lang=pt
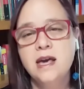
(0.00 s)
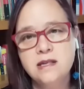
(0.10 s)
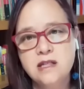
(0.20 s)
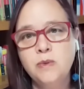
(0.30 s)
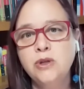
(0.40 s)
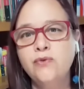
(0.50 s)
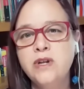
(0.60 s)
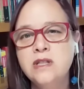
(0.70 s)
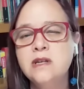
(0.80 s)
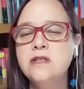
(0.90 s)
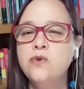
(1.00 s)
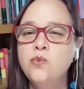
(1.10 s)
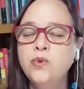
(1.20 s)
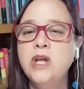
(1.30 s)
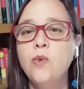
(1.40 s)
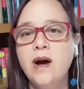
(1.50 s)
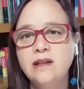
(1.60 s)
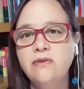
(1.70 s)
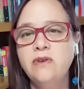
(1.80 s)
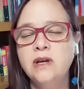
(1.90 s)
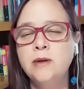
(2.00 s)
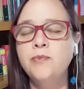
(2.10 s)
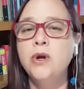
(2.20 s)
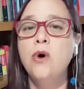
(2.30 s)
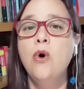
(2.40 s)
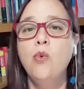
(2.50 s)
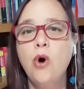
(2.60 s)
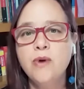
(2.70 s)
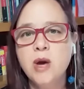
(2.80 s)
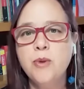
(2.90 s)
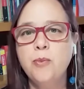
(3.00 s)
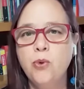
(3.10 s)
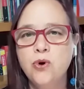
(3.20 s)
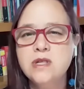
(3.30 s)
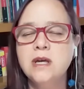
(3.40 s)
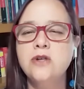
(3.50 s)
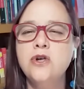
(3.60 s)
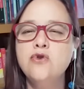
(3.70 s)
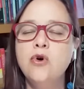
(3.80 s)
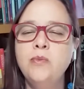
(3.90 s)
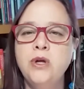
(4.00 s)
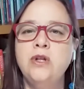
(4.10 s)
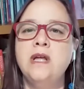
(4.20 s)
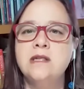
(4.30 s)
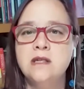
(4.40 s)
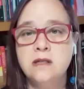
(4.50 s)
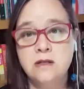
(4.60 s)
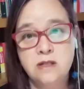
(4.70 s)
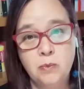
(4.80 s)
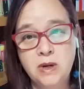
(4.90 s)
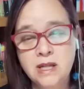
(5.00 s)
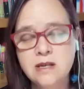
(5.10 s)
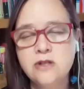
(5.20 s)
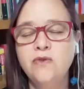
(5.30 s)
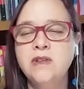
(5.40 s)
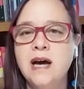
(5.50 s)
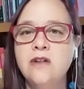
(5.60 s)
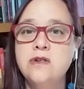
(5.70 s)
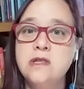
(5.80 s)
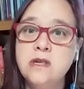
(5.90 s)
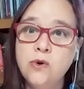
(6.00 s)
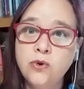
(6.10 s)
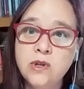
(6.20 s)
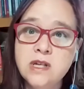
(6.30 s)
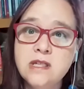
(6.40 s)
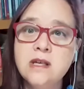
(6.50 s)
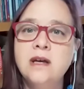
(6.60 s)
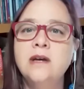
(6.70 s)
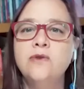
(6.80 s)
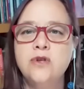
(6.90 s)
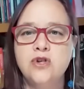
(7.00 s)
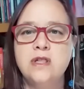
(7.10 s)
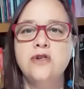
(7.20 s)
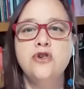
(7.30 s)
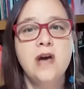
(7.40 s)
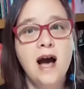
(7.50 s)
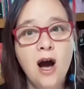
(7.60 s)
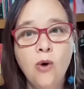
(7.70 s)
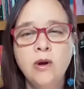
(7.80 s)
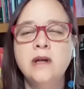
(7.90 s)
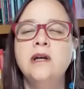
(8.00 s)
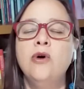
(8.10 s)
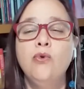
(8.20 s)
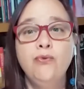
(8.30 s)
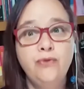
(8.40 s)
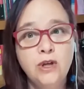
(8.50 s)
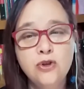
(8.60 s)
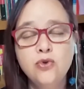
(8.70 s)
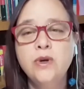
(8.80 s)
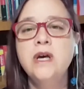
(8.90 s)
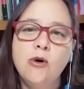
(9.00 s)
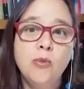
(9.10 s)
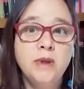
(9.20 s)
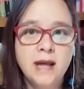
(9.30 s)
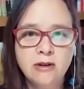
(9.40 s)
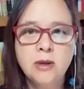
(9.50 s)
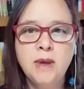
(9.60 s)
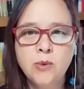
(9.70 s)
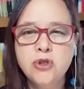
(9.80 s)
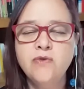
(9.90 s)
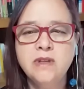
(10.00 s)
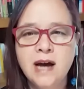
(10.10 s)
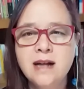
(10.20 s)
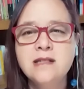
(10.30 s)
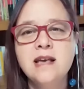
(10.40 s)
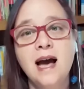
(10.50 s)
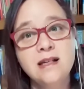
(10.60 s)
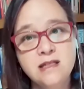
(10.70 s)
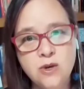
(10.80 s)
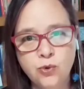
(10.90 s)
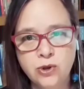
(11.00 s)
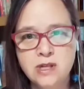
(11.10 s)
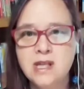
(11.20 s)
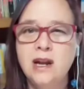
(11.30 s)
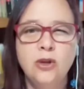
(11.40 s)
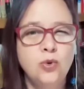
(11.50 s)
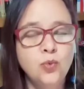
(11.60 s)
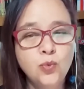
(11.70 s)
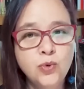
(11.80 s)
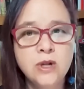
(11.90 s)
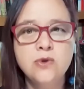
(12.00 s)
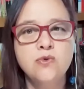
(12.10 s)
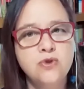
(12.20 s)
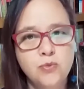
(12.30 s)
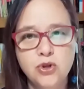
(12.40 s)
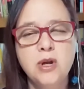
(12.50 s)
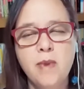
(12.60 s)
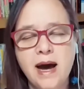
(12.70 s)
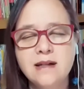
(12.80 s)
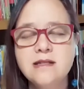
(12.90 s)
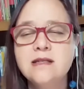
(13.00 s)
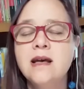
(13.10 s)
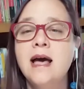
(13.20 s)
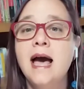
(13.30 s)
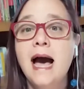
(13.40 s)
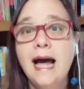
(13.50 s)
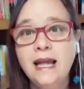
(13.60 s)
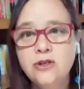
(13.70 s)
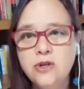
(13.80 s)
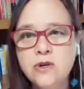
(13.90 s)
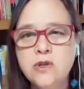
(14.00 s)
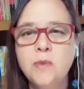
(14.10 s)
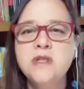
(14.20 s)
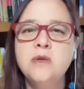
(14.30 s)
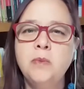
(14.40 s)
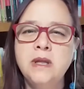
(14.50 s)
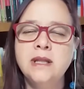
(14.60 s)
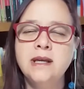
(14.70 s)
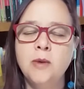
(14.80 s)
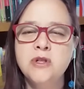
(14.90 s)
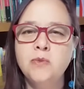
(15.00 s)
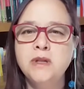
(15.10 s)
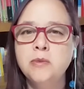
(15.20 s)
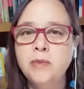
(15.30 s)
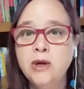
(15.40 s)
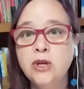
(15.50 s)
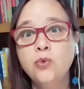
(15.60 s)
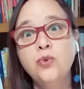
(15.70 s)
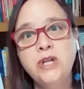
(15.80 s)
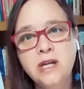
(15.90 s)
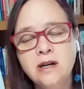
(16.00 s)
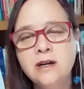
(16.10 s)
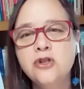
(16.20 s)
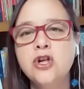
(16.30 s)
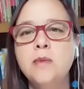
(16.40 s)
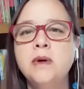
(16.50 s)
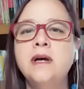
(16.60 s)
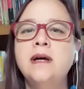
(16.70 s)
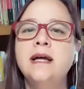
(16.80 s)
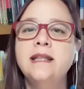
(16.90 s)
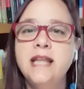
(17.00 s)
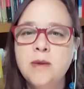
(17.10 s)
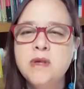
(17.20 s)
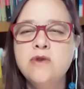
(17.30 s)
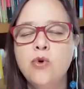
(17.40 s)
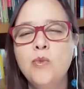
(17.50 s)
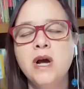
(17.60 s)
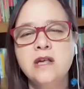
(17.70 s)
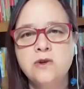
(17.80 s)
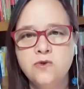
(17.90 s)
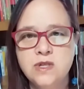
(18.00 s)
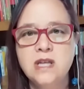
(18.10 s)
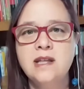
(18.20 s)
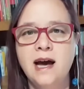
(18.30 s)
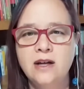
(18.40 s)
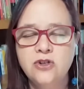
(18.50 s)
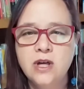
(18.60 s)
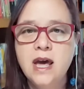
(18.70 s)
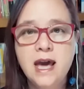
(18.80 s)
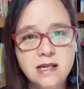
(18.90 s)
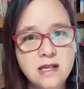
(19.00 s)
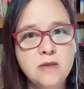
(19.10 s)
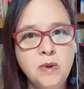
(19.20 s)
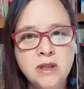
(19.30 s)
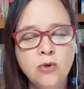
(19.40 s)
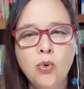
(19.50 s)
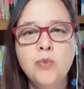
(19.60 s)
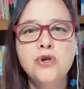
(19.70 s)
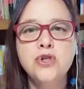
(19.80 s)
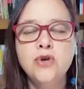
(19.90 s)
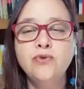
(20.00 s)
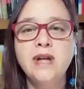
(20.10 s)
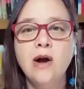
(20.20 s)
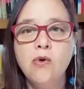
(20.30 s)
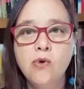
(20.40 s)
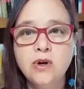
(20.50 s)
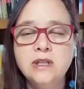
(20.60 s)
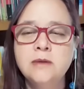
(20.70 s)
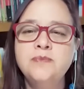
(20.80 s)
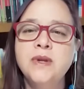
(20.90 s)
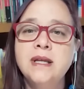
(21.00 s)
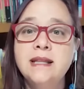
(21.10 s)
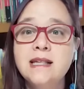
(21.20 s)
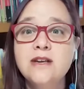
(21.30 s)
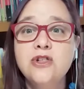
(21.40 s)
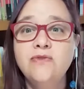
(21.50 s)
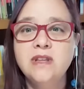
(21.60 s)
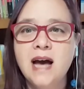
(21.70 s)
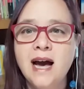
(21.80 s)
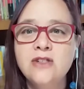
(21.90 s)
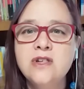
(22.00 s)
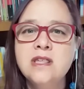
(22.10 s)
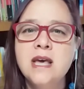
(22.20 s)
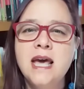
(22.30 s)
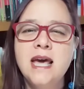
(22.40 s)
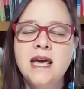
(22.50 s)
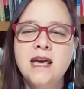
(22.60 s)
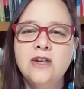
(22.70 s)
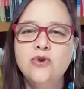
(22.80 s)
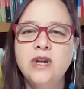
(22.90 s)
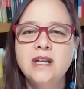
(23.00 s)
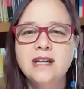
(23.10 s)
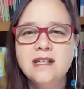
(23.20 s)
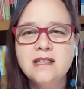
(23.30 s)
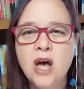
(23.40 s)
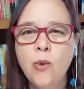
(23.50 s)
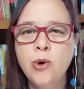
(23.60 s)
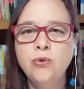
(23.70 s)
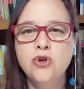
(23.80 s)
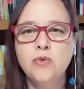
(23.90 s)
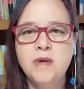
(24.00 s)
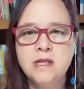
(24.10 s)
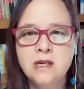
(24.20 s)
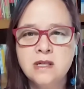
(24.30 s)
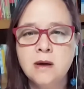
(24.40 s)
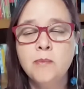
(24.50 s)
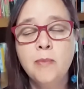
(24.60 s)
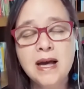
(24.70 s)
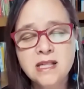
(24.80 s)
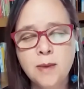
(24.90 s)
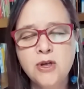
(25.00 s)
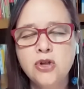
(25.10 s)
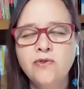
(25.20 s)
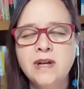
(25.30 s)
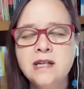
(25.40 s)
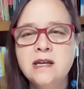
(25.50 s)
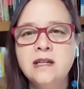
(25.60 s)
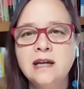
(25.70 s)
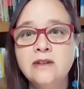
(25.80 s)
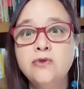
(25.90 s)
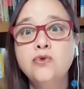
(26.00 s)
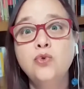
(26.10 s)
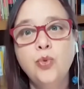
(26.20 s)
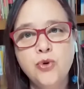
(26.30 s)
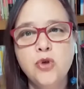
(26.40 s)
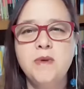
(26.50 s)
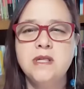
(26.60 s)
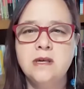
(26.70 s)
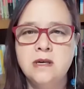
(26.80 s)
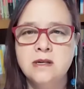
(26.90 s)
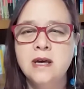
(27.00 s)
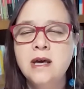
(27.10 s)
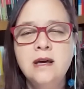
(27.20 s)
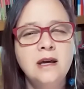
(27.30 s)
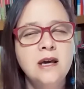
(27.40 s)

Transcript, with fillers: Essa disciplina é oferecida segunda e quarta-feira. Qual que é a proposta? Que a gente combine nessas disciplinas atividades síncronas, ou seja, assistir aula com vídeo, e a é combinar também com atividades assíncronas, né? leituras, outros tipos de debates. Além disso, tem uma disciplina que é uma disciplina meio que coringa, que chama Temas em Comunicação e Sociedade. Essa disciplina tem como objetivo dar conta das atividades eh, de orientação, reuniões de pesquisa, basicamente atividades realizadas nos grupos de pesquisa,